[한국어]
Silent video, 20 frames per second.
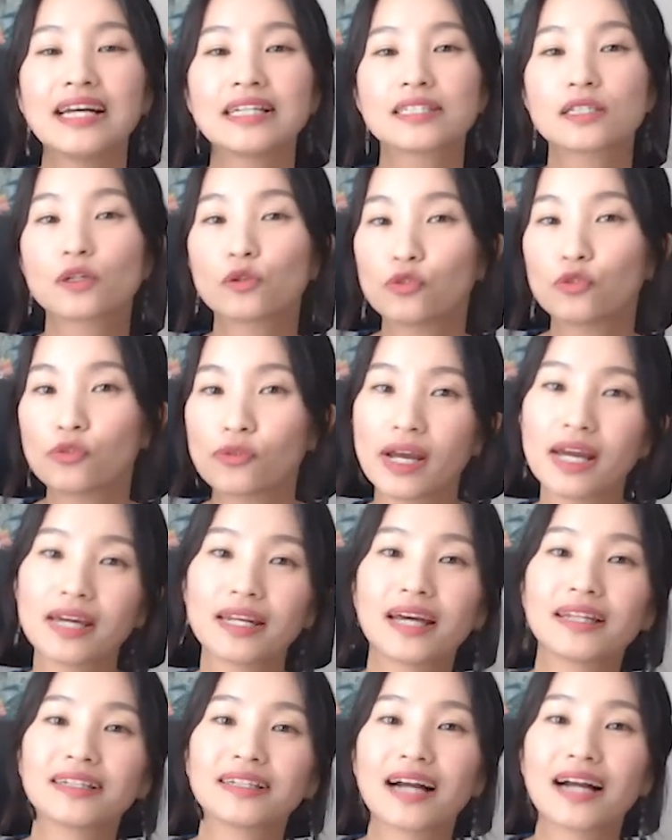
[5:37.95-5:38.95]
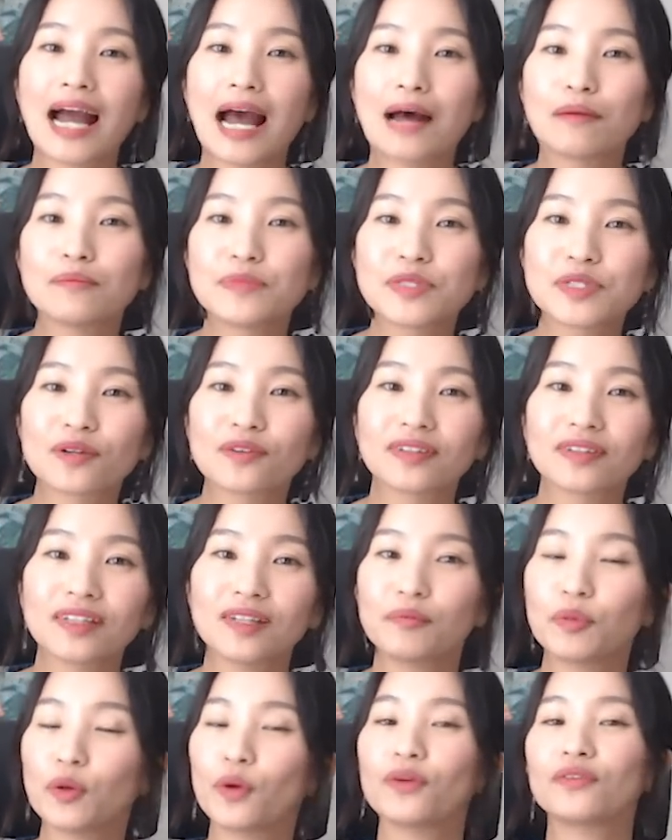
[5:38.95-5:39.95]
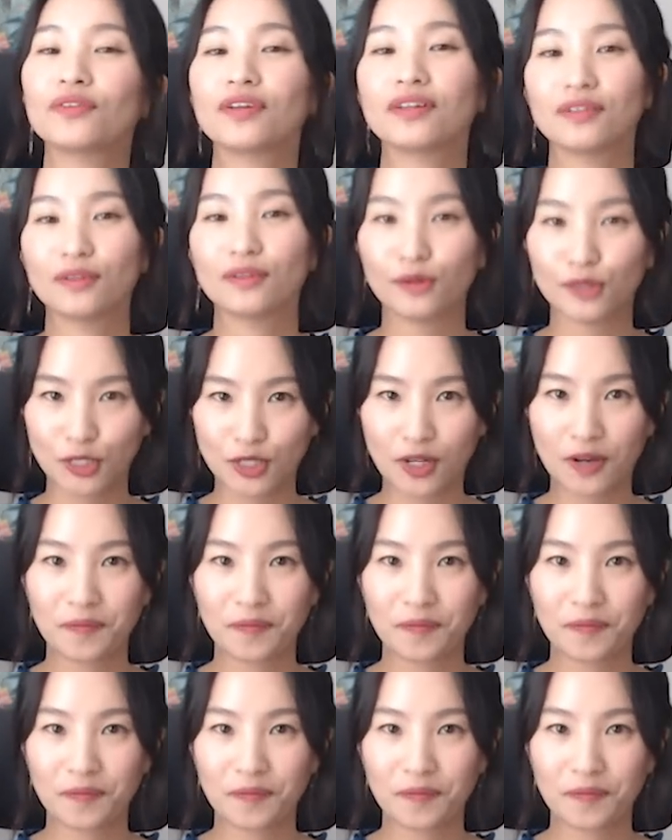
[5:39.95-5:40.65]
즉 후회라는 감정이 표현되는 거죠.